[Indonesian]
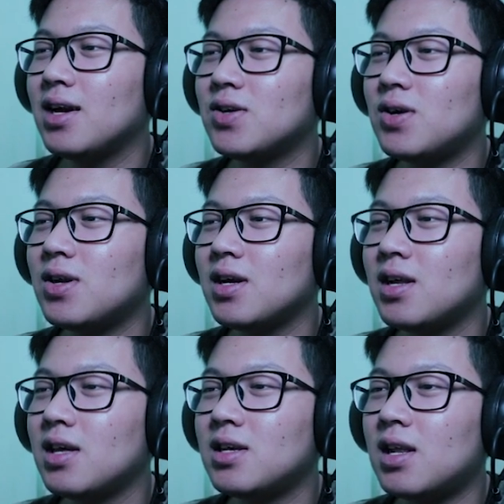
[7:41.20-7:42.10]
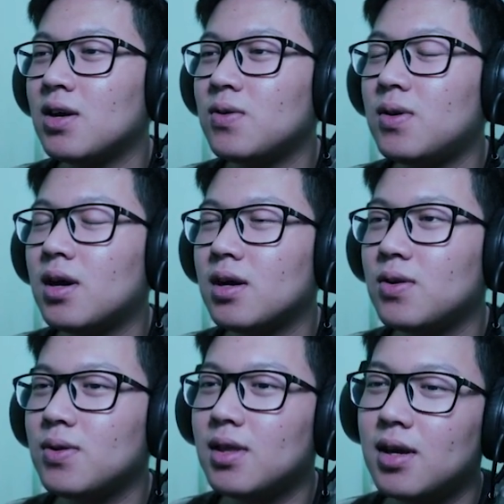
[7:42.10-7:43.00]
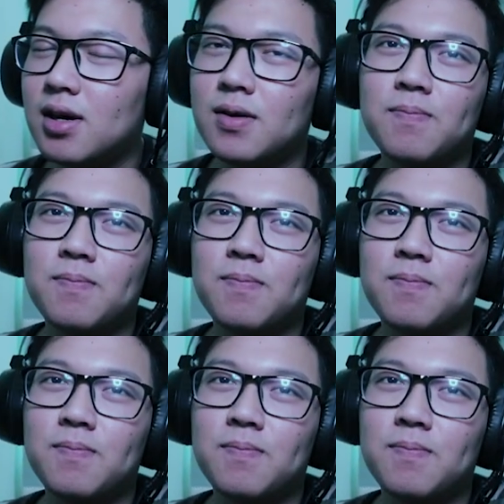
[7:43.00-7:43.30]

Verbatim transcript: esor eh, ilus lagu dangdut ya